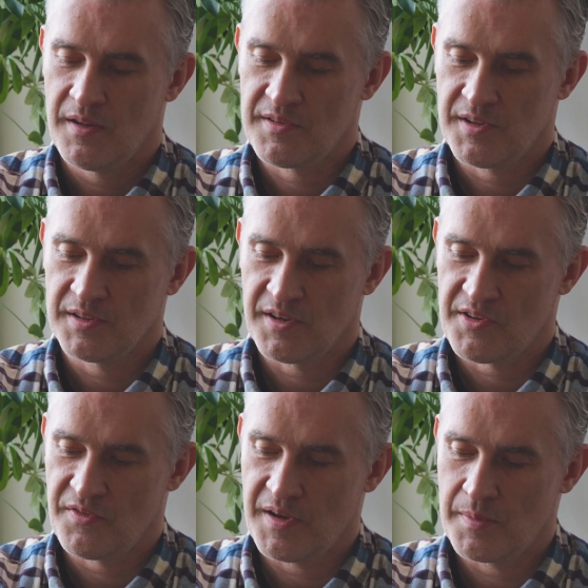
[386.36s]
e,
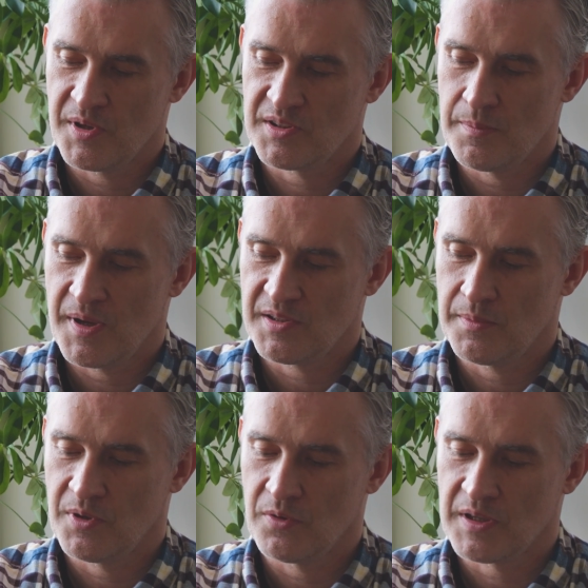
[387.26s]
zainteresowała mnie
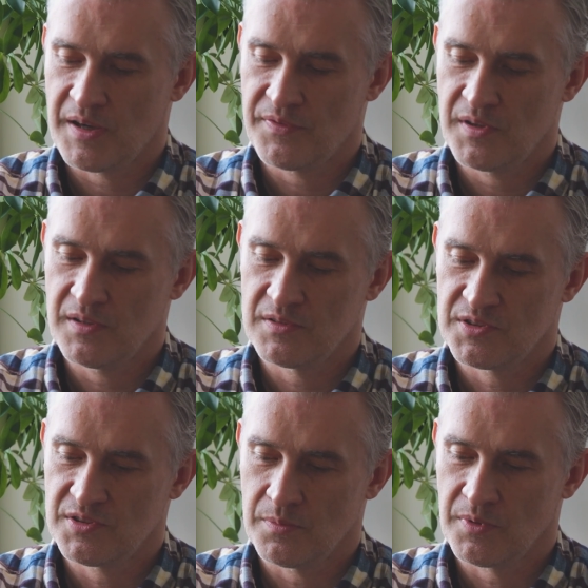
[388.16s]
tematem geografii,
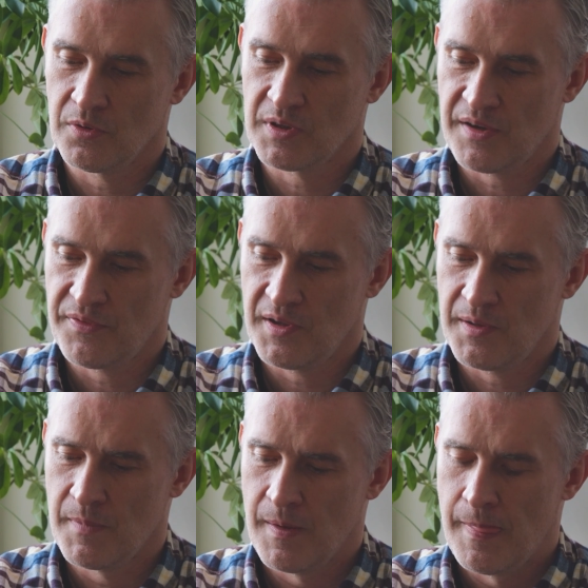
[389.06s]
gdzieś tą geografię